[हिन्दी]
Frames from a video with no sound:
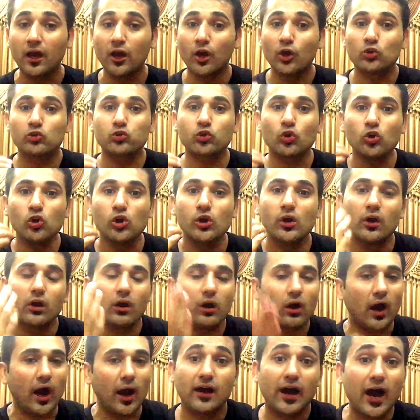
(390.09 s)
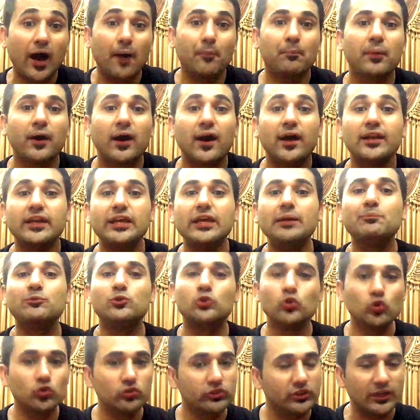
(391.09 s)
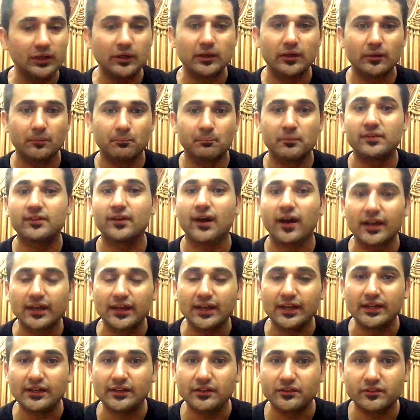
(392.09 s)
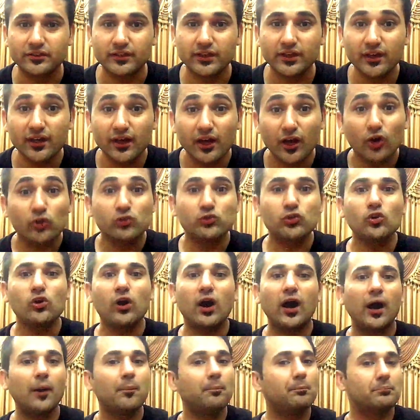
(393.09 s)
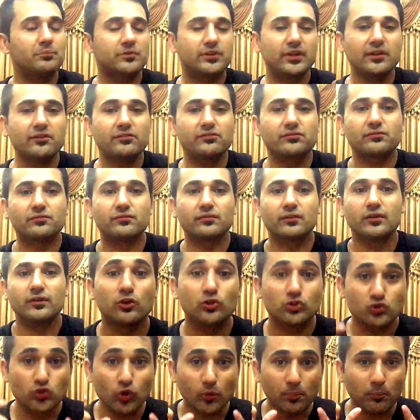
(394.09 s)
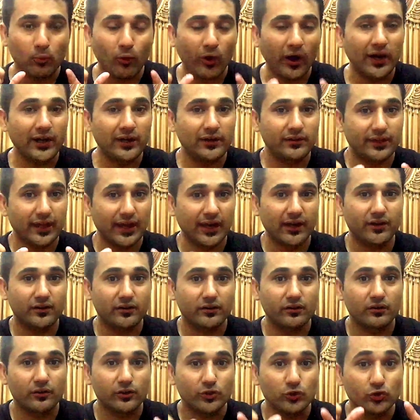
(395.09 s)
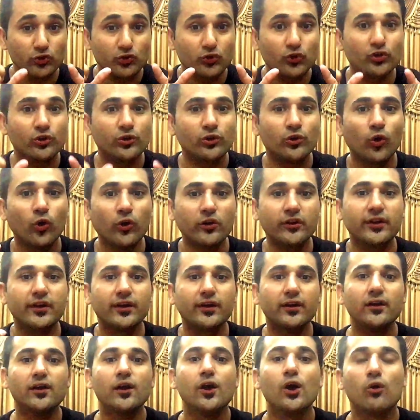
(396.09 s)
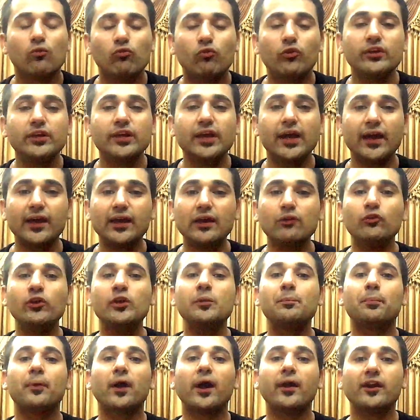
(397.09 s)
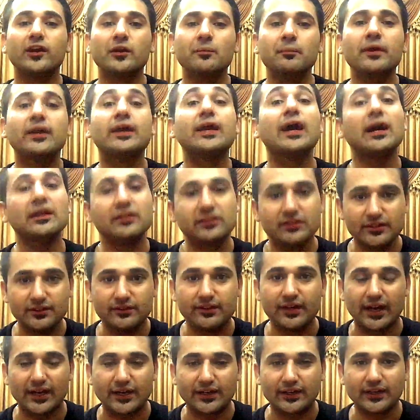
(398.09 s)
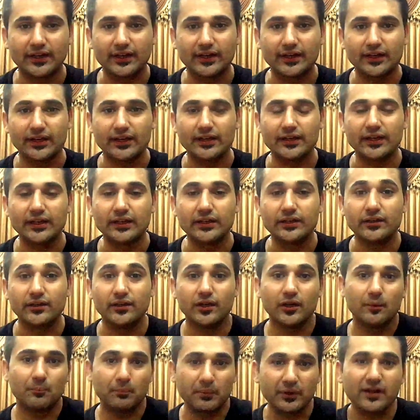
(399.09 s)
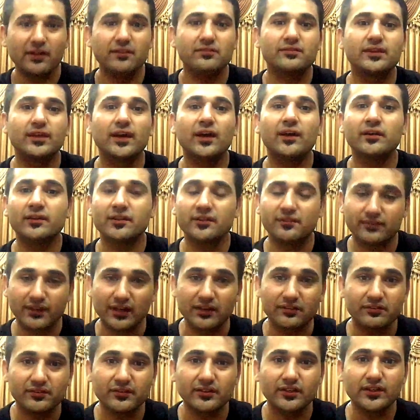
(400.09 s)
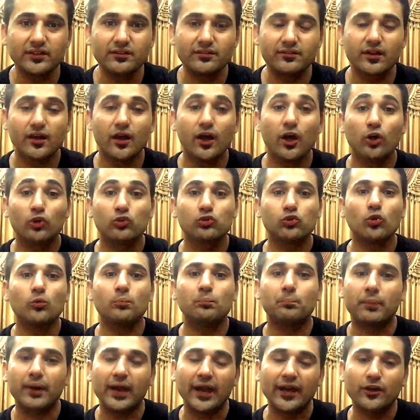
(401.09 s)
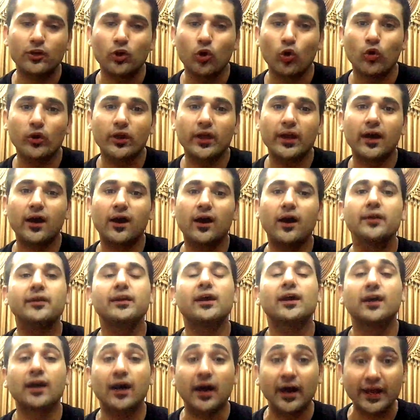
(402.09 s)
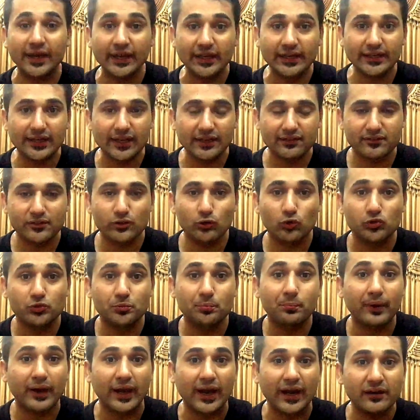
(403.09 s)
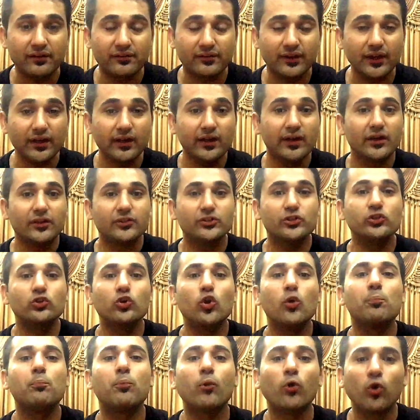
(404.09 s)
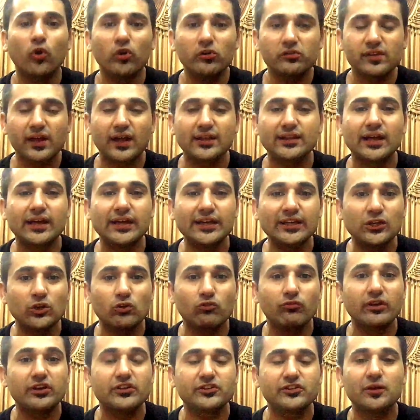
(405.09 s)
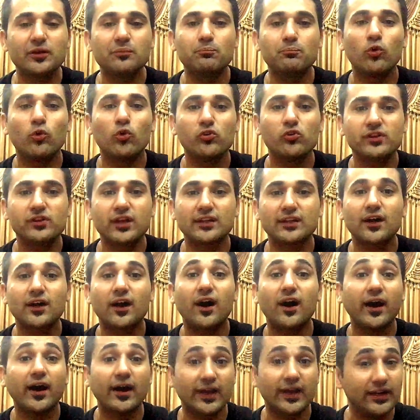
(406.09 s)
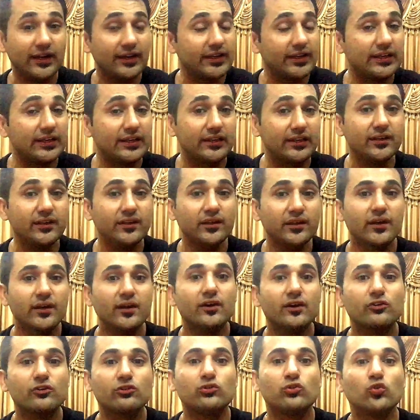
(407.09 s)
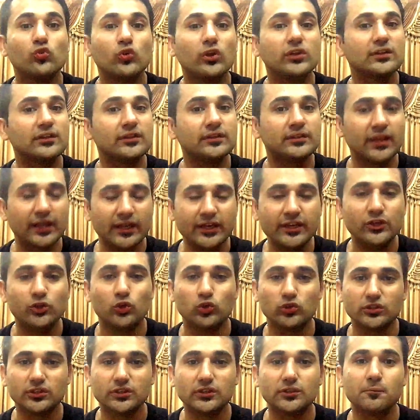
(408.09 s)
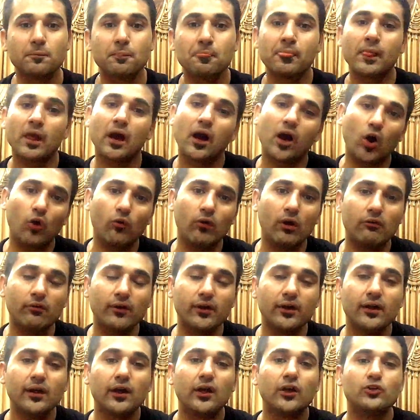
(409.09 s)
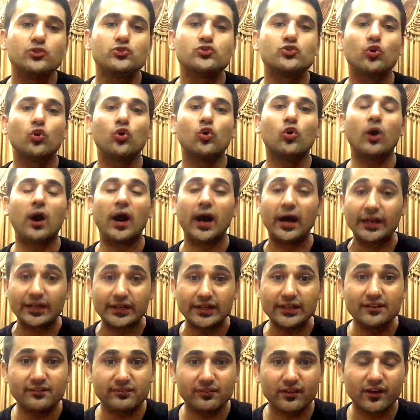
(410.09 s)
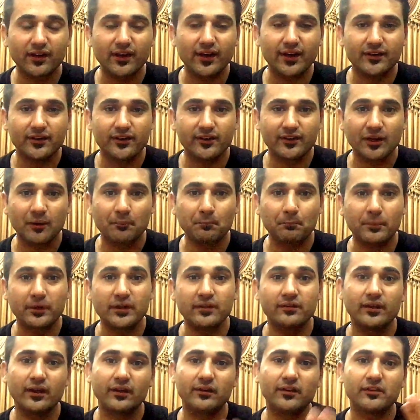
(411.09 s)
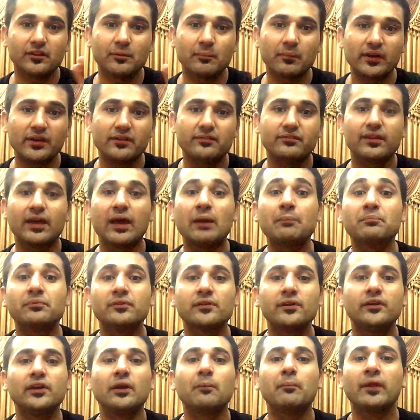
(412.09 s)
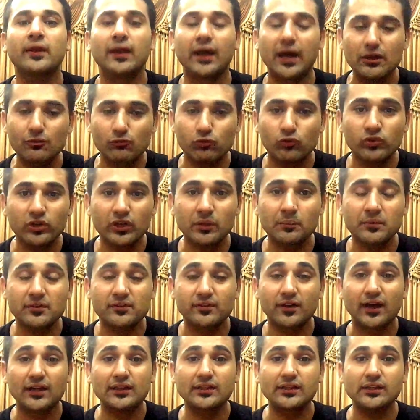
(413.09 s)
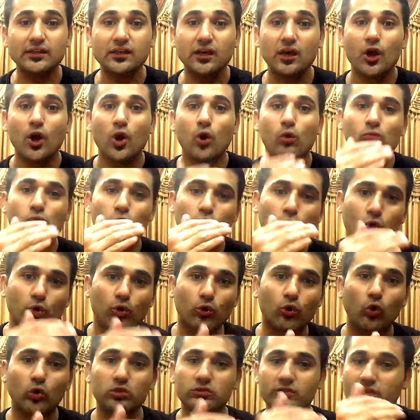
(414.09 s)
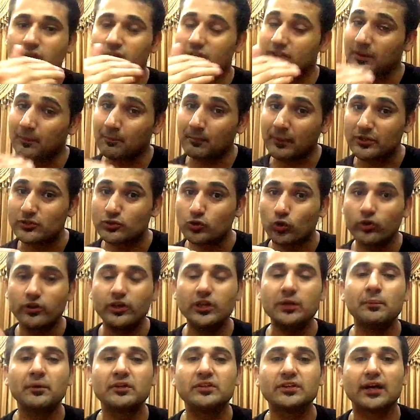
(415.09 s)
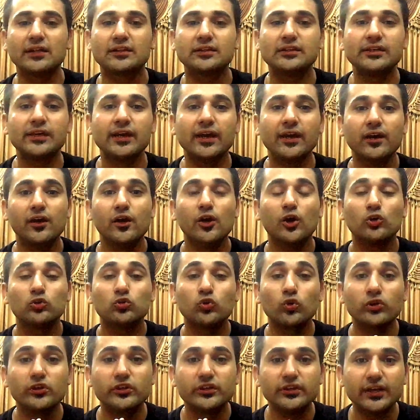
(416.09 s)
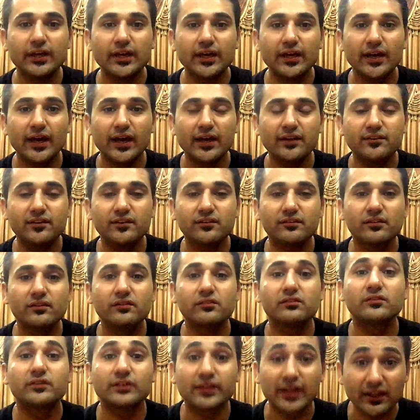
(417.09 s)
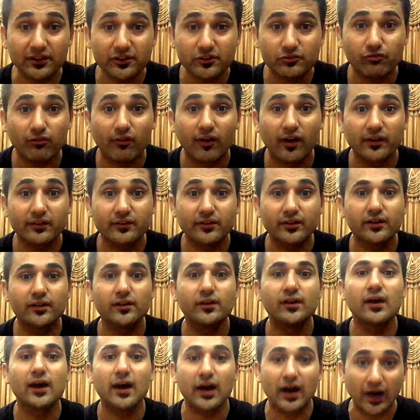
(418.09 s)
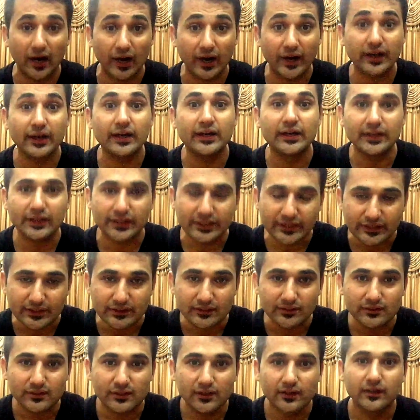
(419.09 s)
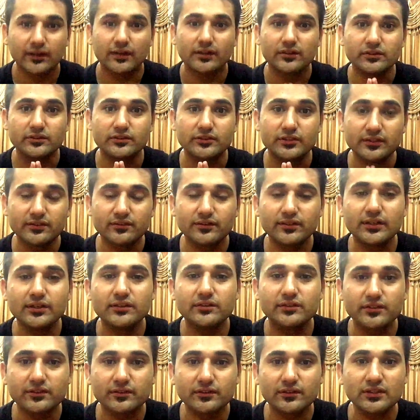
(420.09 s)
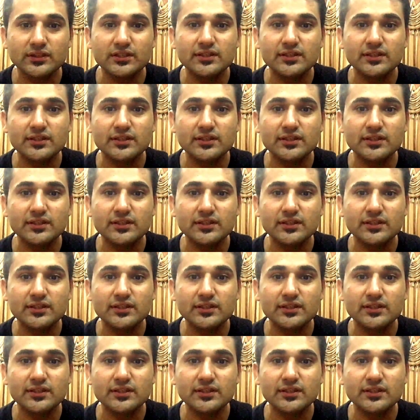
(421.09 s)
सो so, आप हलीब दूध की मिसाल ले लीजिए सो so, आप जस्ट जो पॉइंट दैट यू शुड नोट हेयर वो ये है कि वो इन प्रोडक्ट में क्या चीज ऐड करेंगे नहीं बिकॉज दे आर नेसेसिटीज सो ब्रेड हो गया या खाने की ऐसी कुछ ब्रांड्स हैं जिनको बहुत ज्यादा इनोवेशन बहुत ज्यादा आर एंड डी की जरूरत नहीं होती However, जो आईटी से रिलेटेड कंपनीज हैं जैसे मैंने सैमसंग या मैंने आईफोन की मिसाल दी वो ग्रोथ से जब मेच्योरिटी में जाती हैं तो ये है दिस इज टेस्ट फॉर देयर आर एंड डीज जिसकी जितनी